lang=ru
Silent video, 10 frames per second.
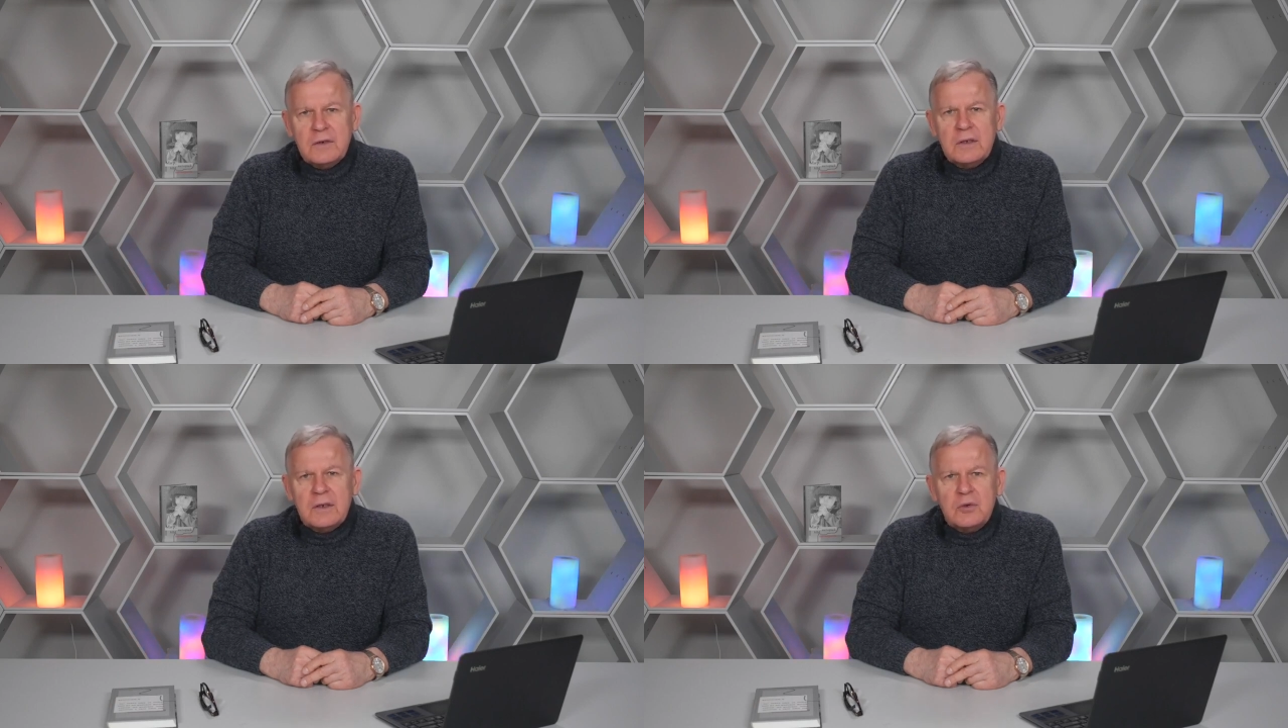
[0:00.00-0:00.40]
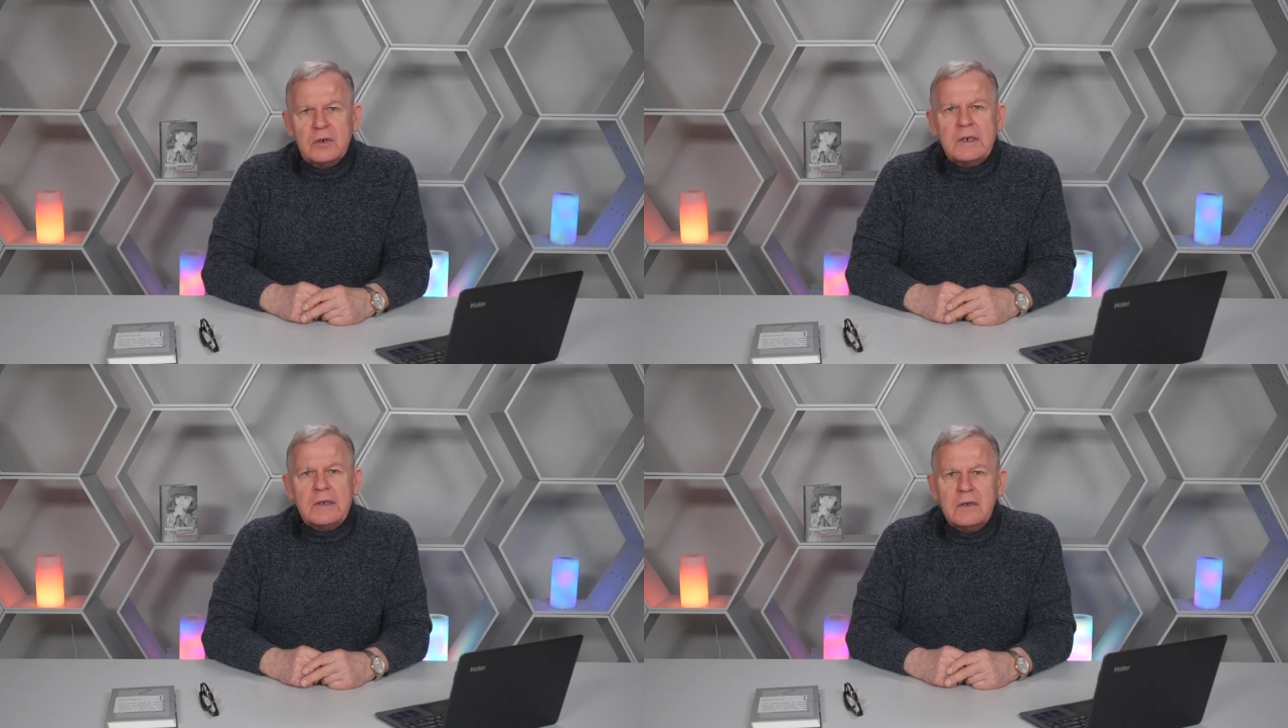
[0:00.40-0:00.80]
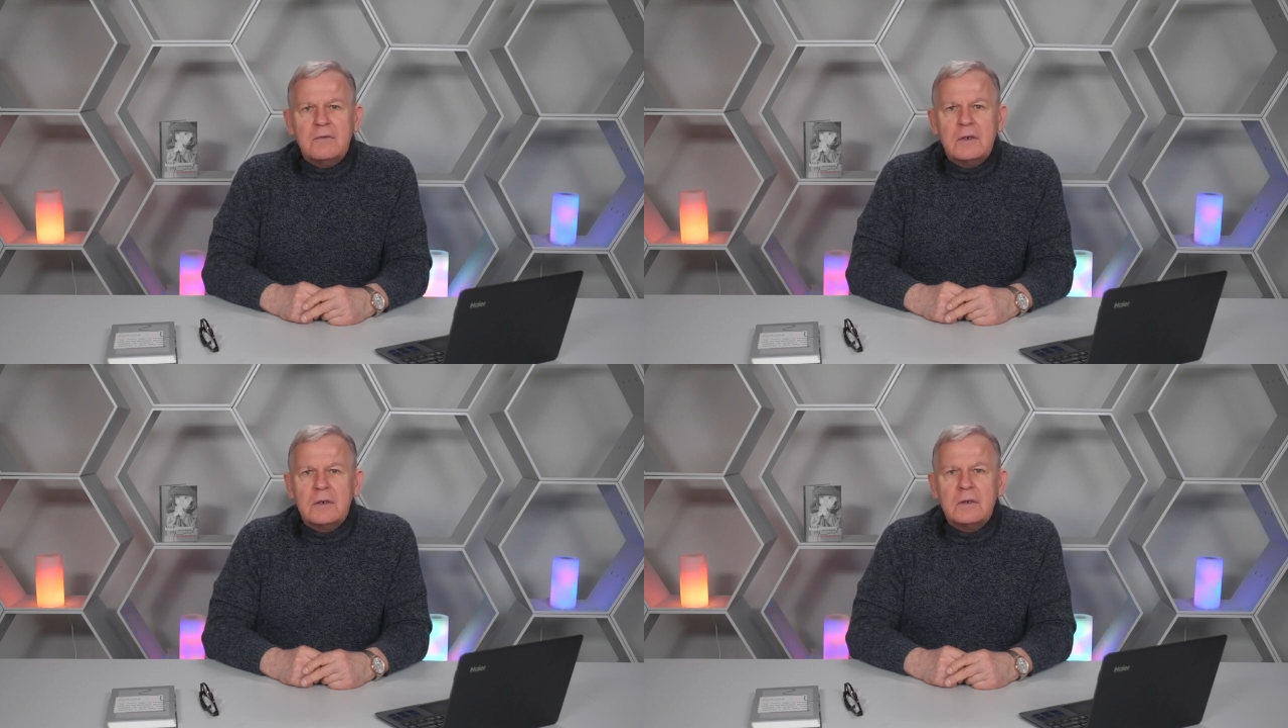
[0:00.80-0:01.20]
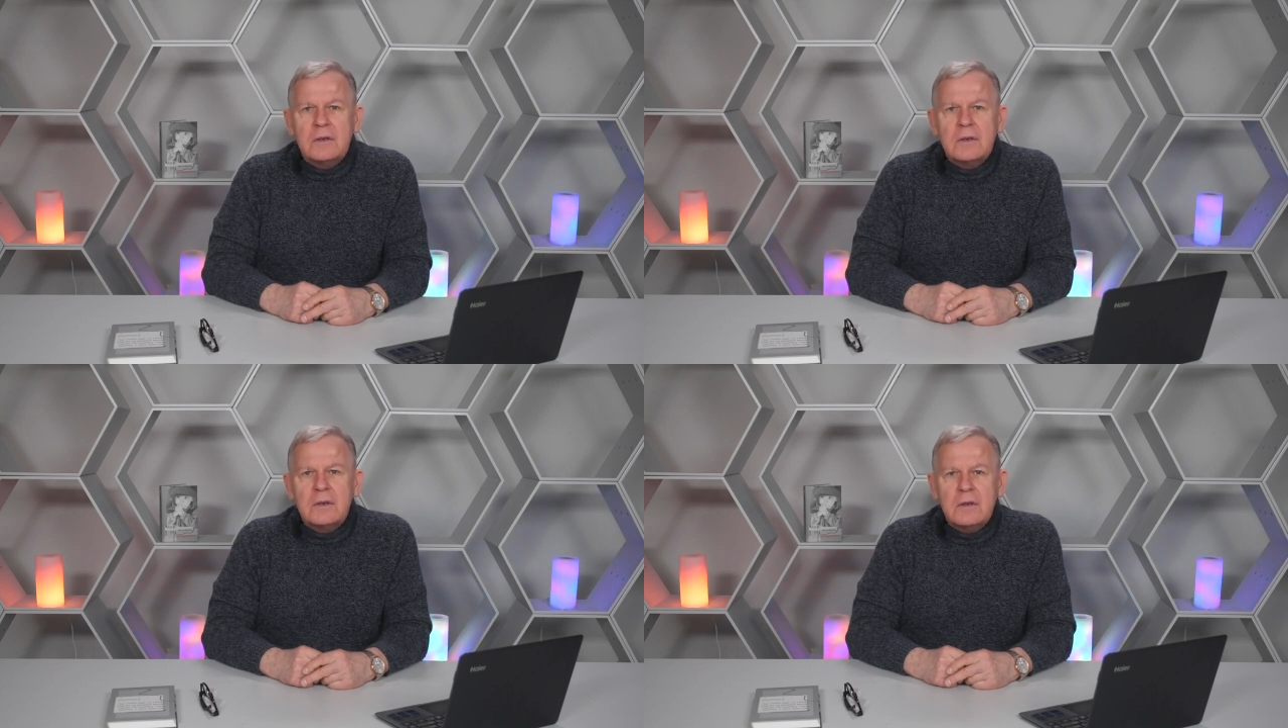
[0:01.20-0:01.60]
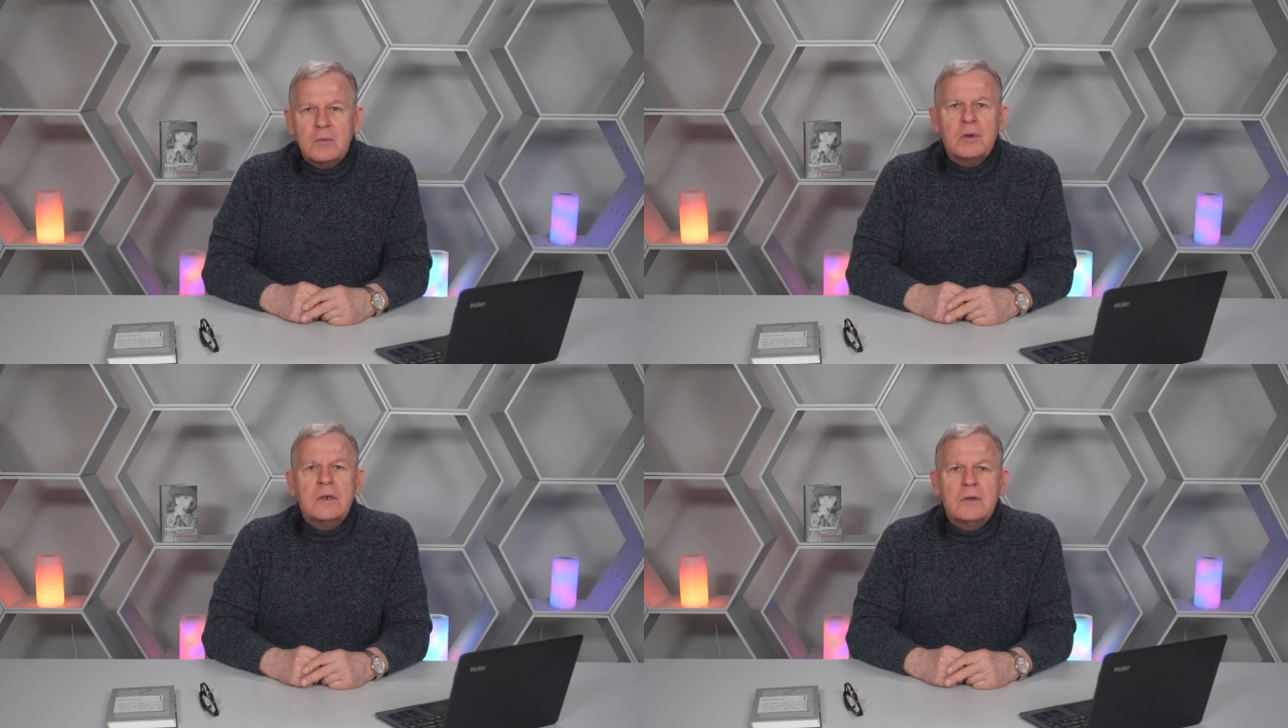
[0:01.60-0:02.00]
всегда можно найти выход. И
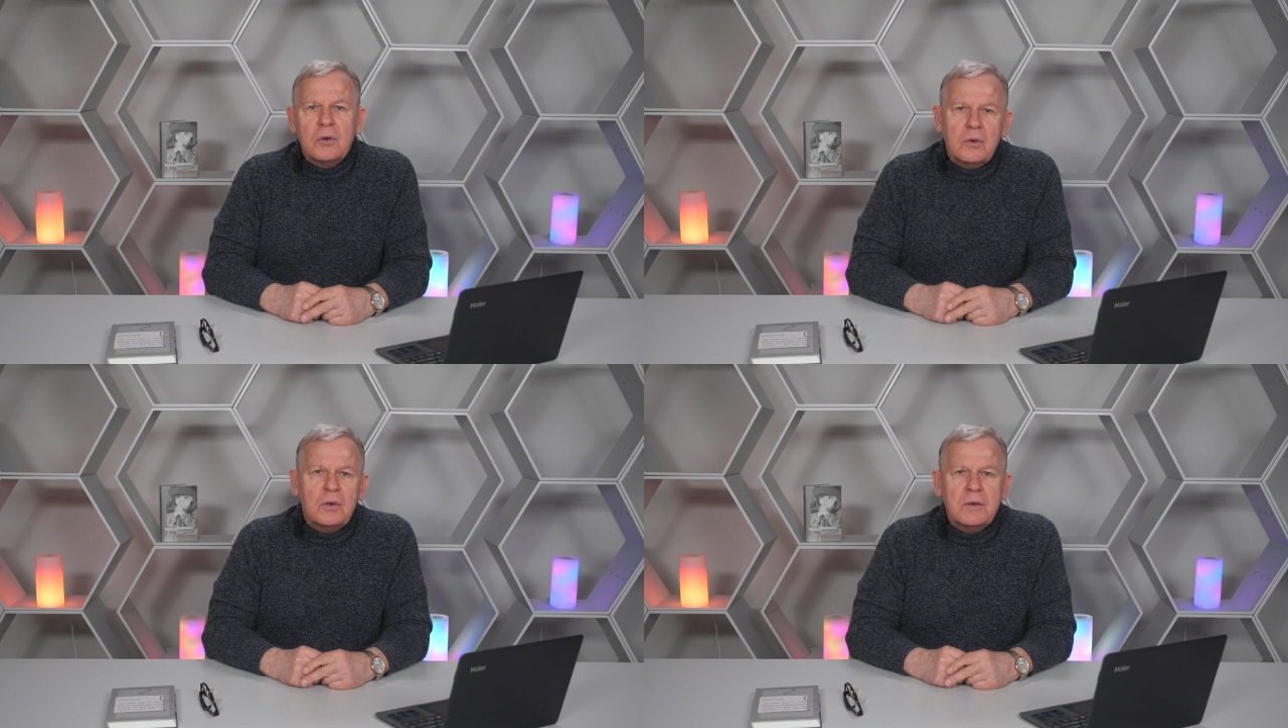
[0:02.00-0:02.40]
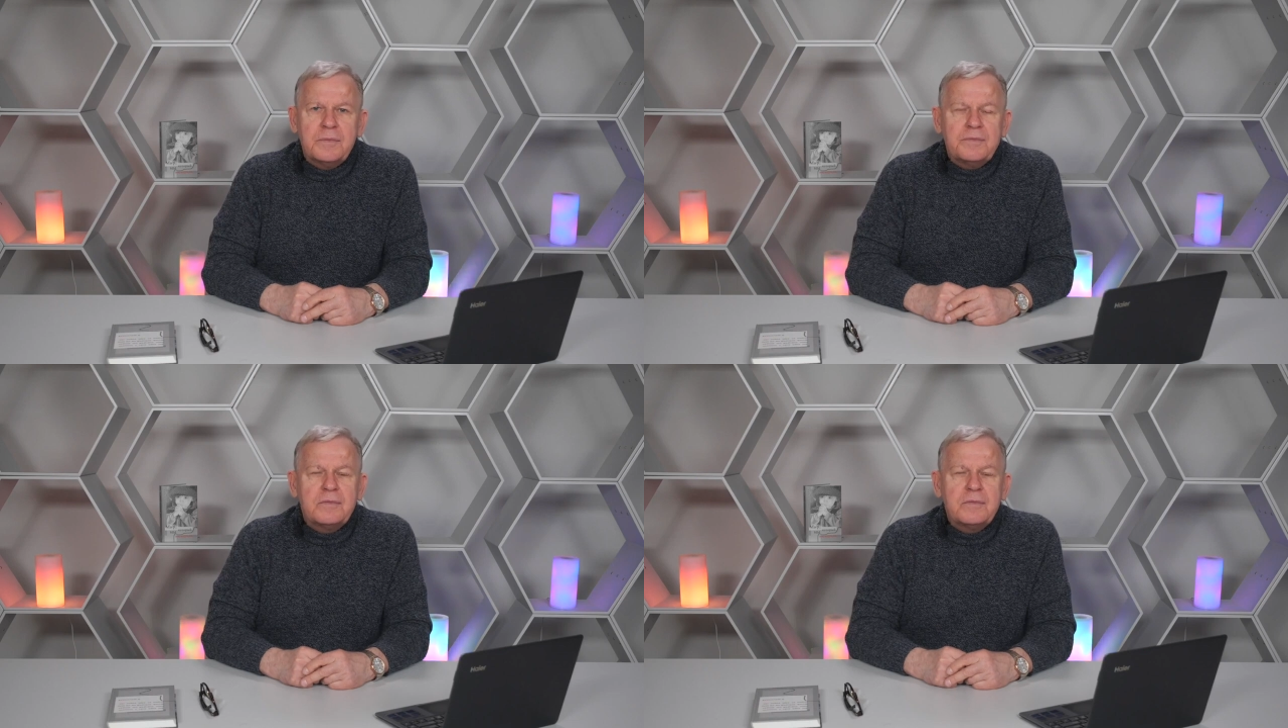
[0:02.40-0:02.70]
многое другое.